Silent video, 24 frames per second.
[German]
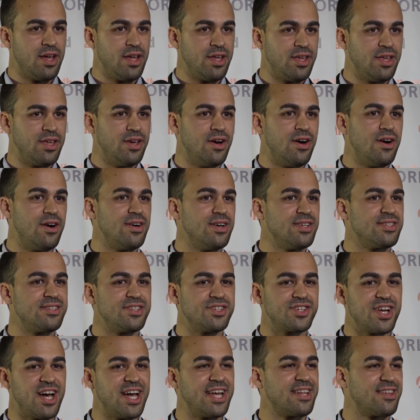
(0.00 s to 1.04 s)
ja, es
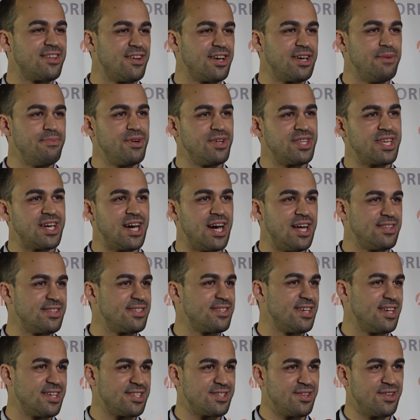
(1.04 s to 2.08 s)
ist eigentlich immer die ganze
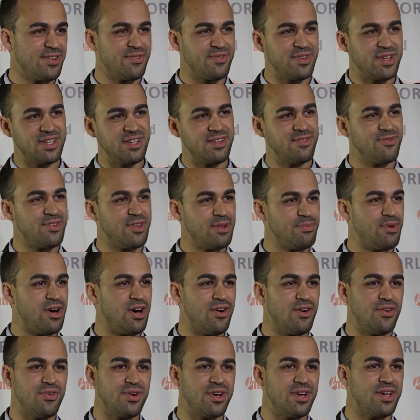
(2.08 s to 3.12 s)
Saison, weil, weil man
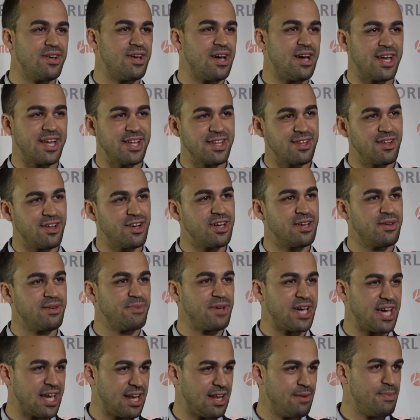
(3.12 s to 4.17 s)
auch eigentlich im
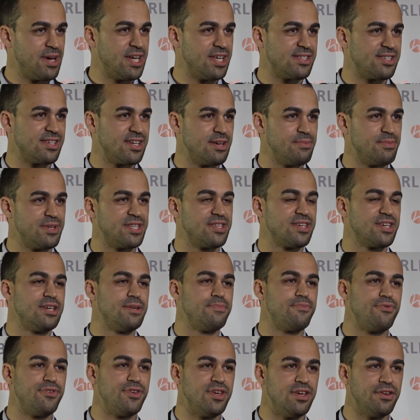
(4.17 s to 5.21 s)
regelmäßigen Betrieb
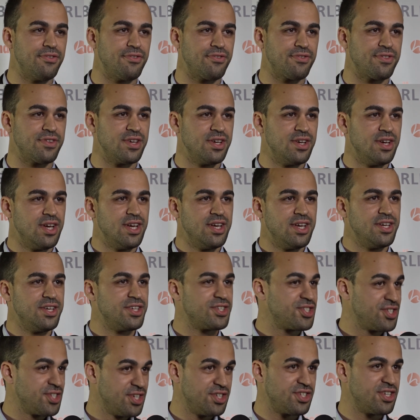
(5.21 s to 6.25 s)
pfeift,
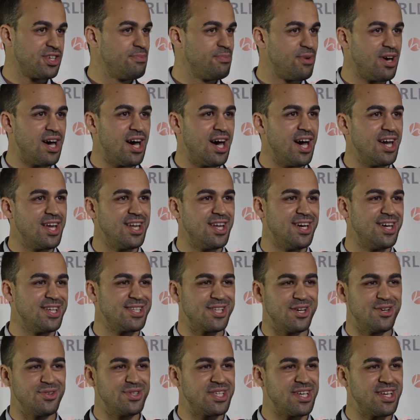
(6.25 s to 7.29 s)
ist, ist immer ein Highlight.
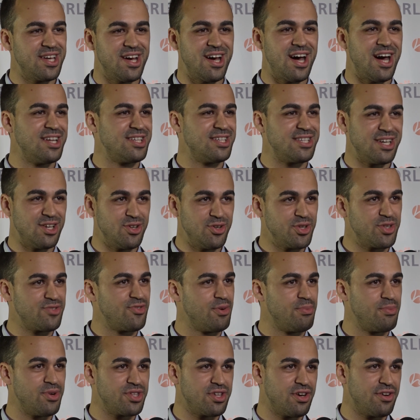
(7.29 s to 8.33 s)
Auch die, all die Leute, die
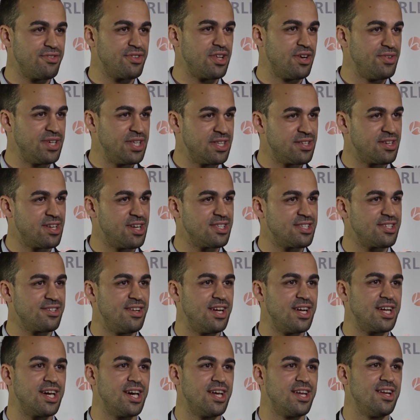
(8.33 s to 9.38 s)
man auch
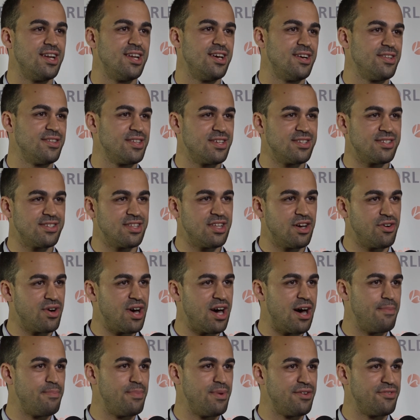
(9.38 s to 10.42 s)
international kennenlernen darf, sind auch
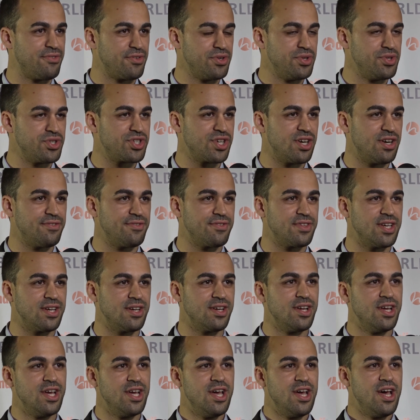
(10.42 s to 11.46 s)
Handballfreundschaften.
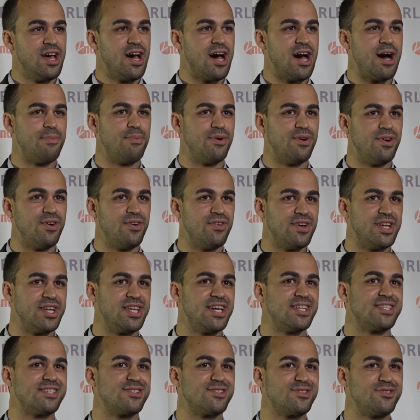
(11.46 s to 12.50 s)
Aber wenn ich
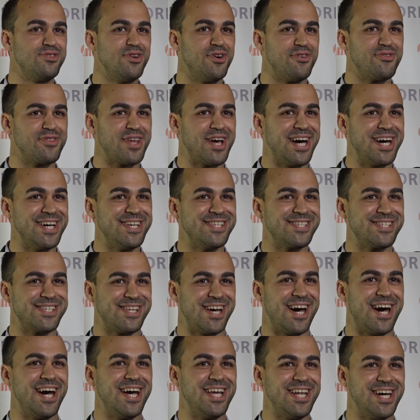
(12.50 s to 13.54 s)
jetzt dürfte ein
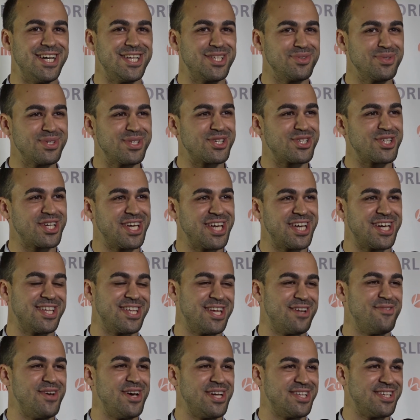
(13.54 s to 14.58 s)
Highlight rausstreichen,
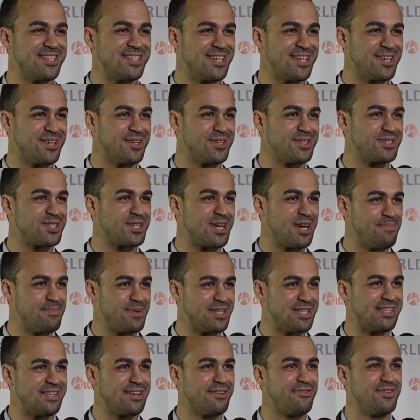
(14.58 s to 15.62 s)
dann wäre das sicher das
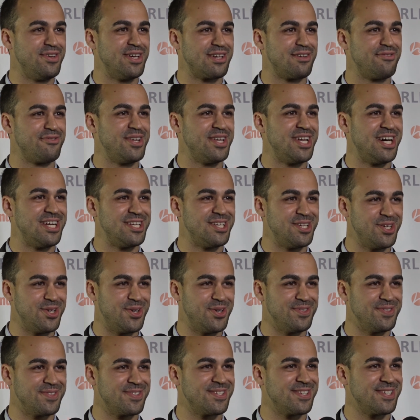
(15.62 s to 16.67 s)
Champions League Viertelfinale in
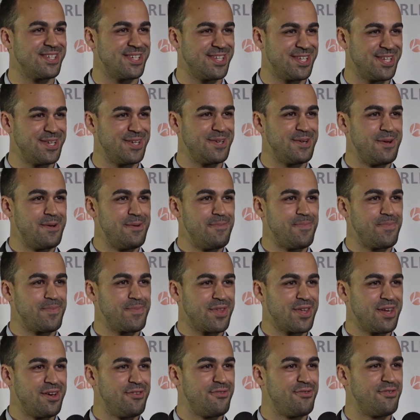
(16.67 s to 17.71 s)
Nantes.
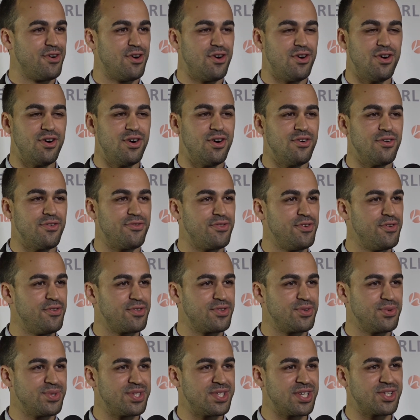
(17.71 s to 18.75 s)
Von
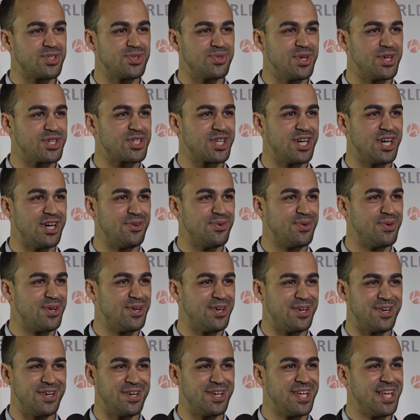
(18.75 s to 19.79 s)
5000
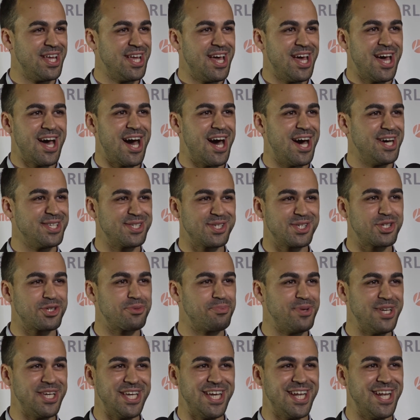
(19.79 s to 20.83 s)
Zuschauern, heißes
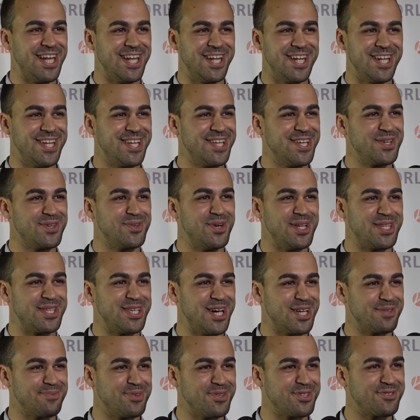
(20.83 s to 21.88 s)
Spiel, gute
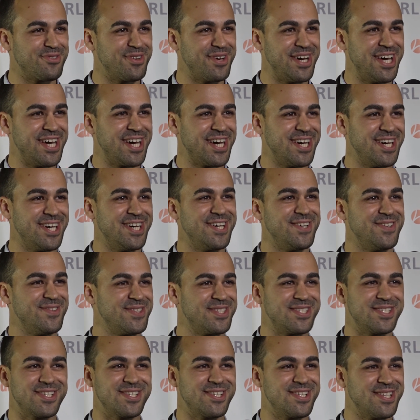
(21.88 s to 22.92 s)
Atmosphäre
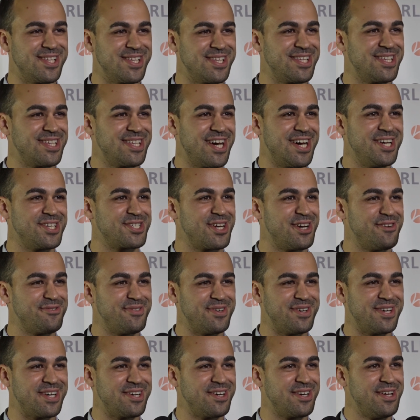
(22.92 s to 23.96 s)
und da ist
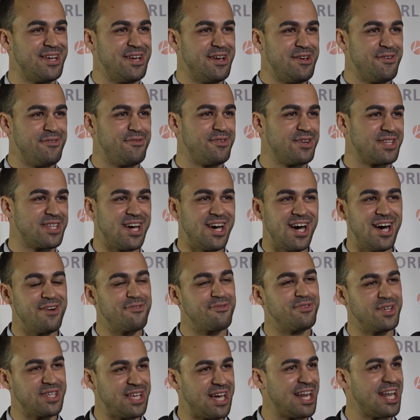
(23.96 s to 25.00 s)
einfach, für da,
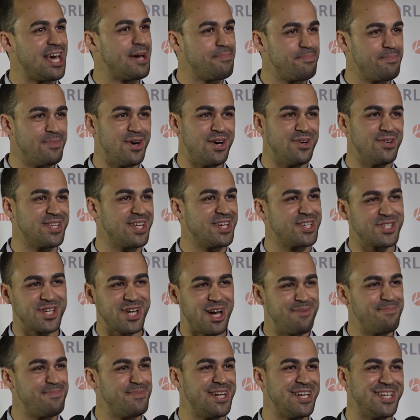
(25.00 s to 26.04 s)
für da lebt man, da ist
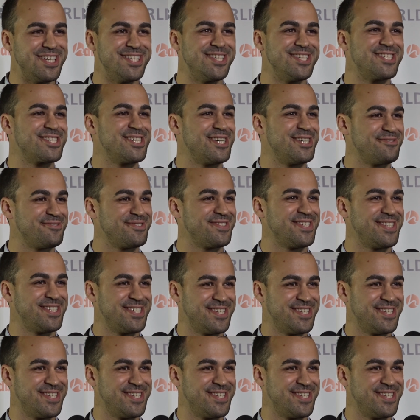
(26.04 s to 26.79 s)
Handball-Leidenschaft.